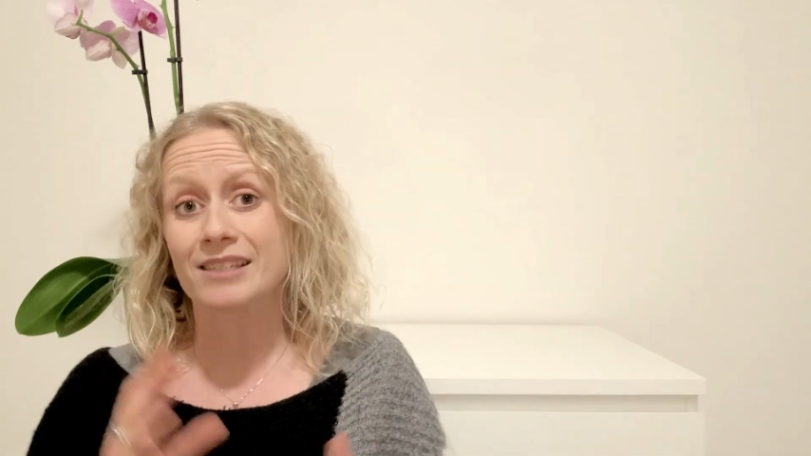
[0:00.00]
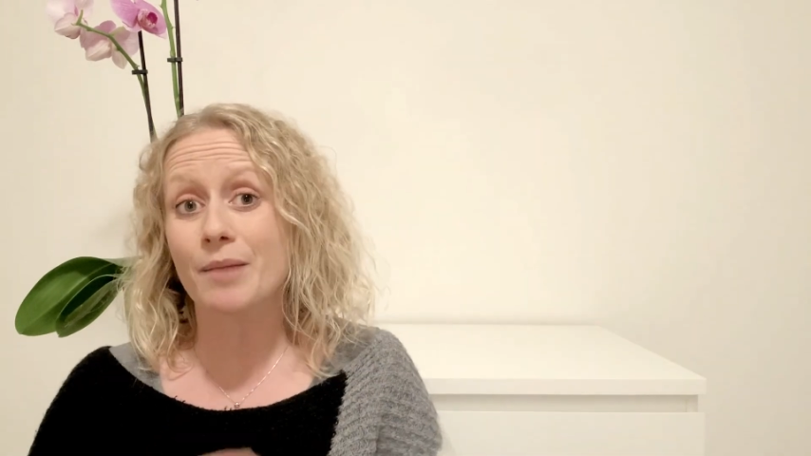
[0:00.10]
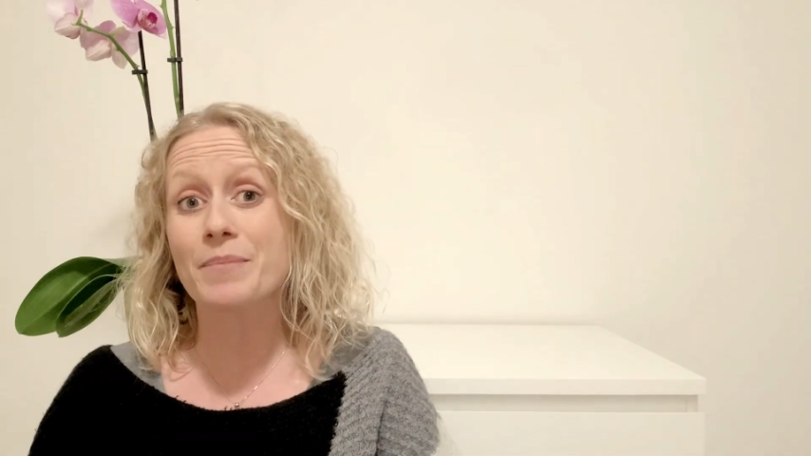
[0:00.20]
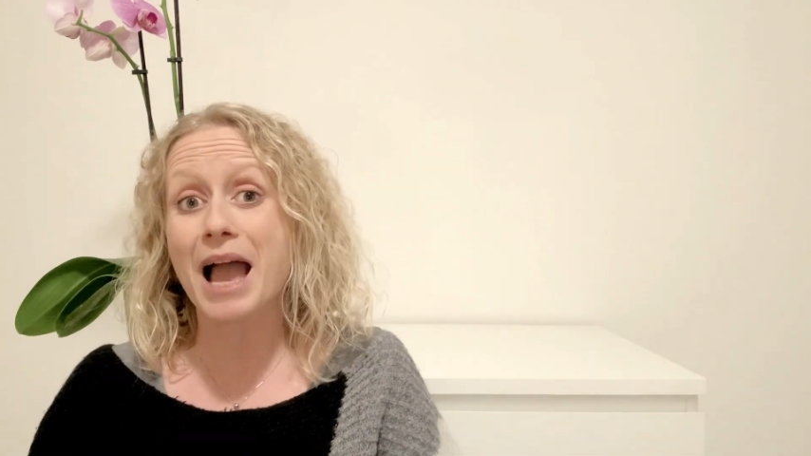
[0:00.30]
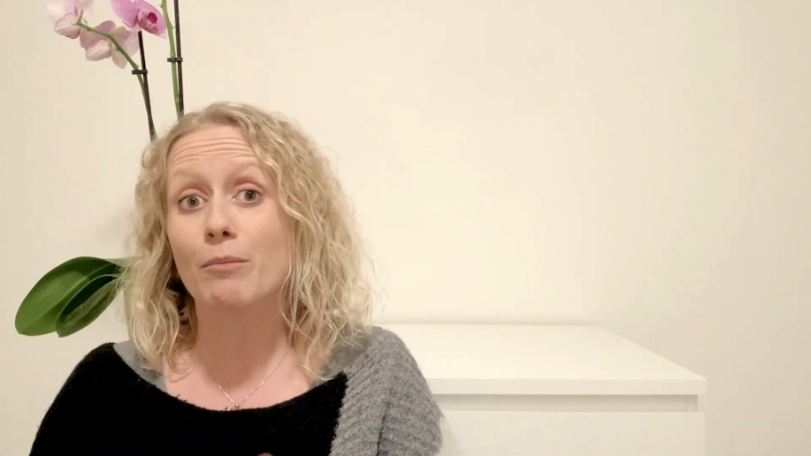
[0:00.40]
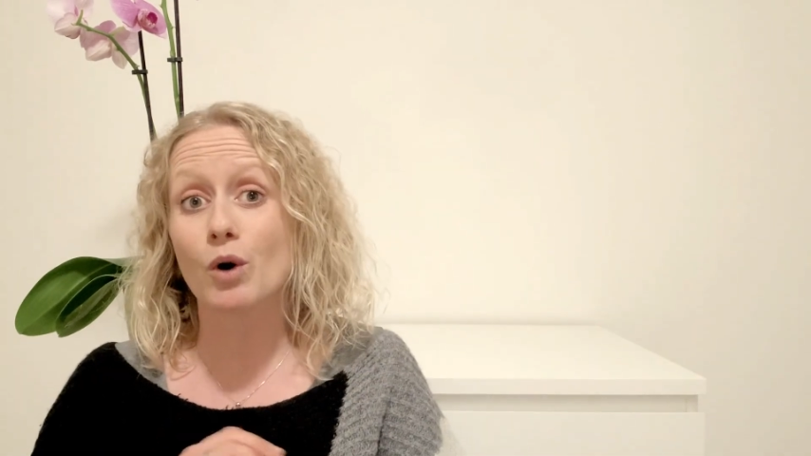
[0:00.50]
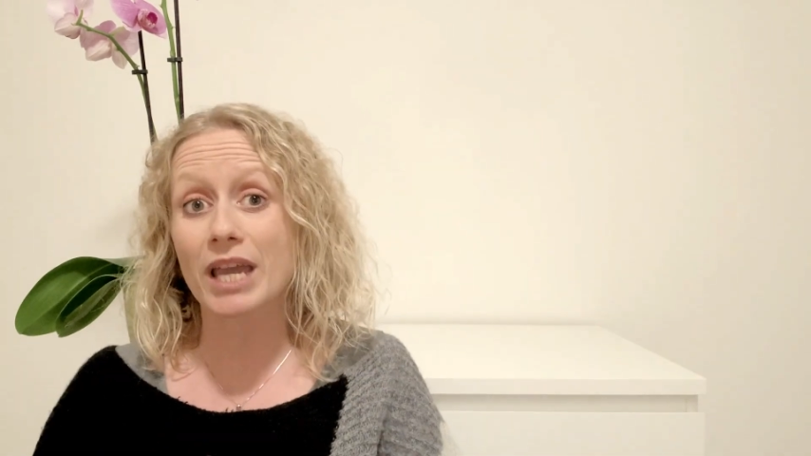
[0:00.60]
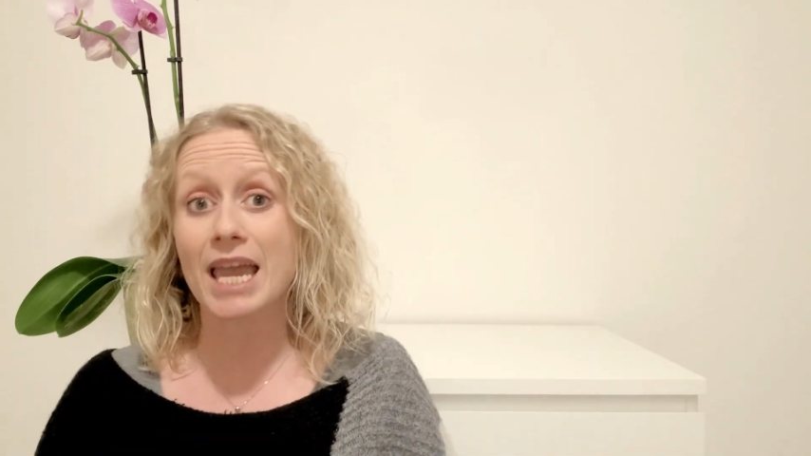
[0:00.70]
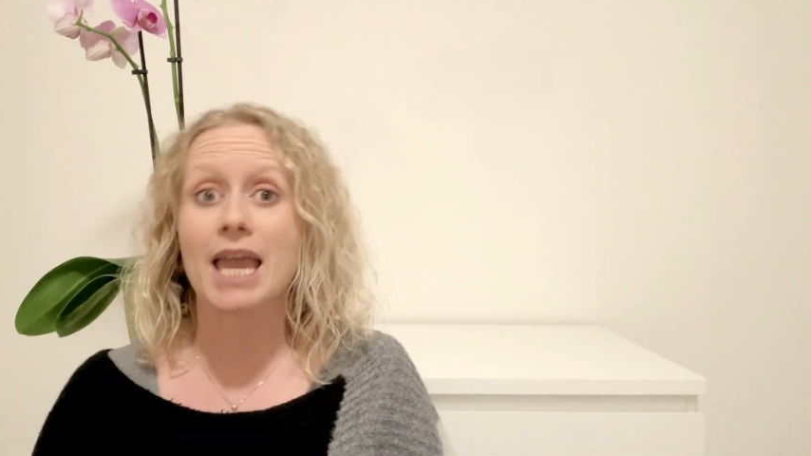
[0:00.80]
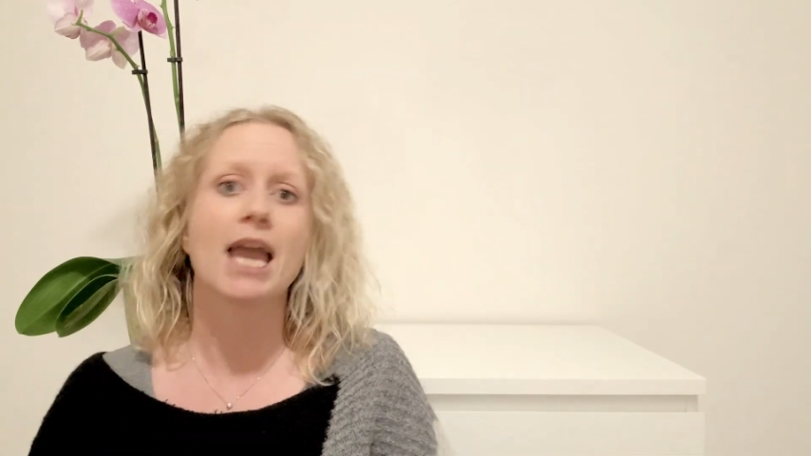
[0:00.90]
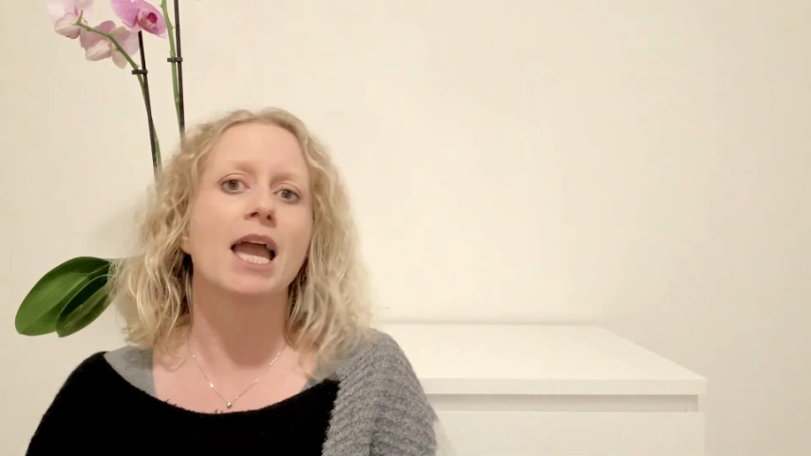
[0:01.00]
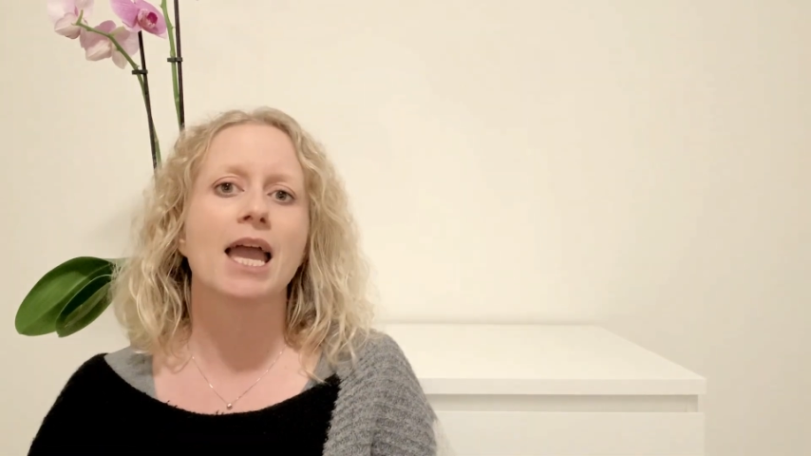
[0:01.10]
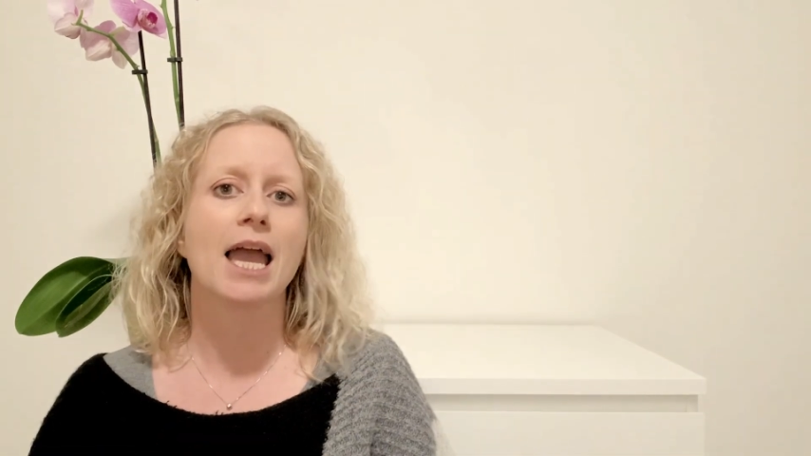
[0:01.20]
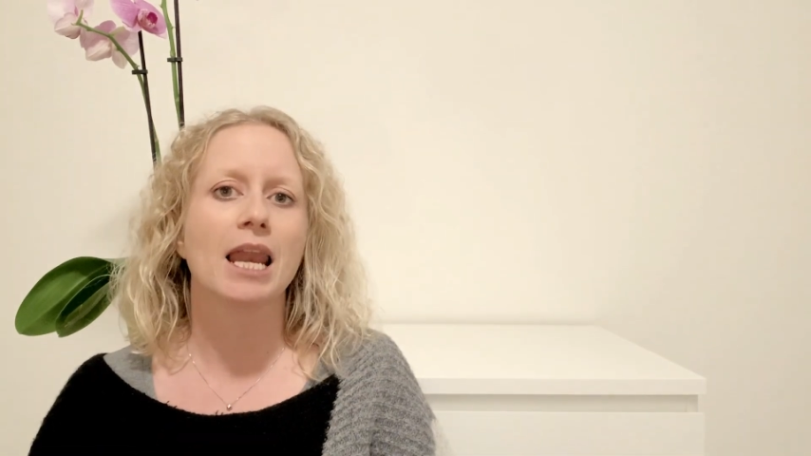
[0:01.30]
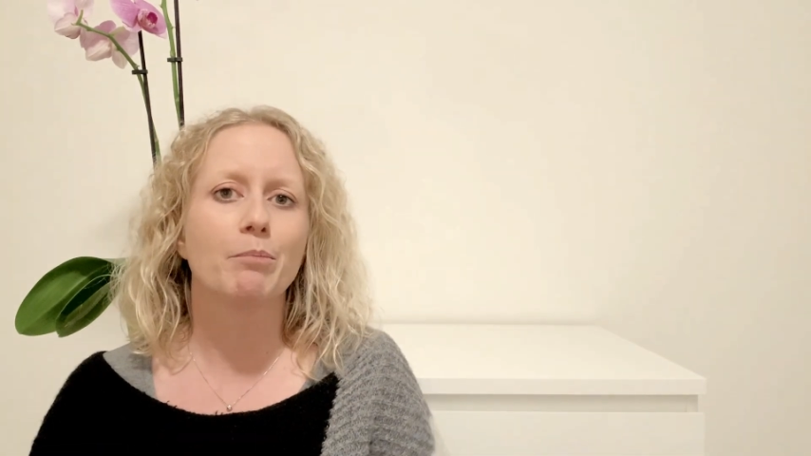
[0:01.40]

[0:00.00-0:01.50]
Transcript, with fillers: Sappiamo che eh,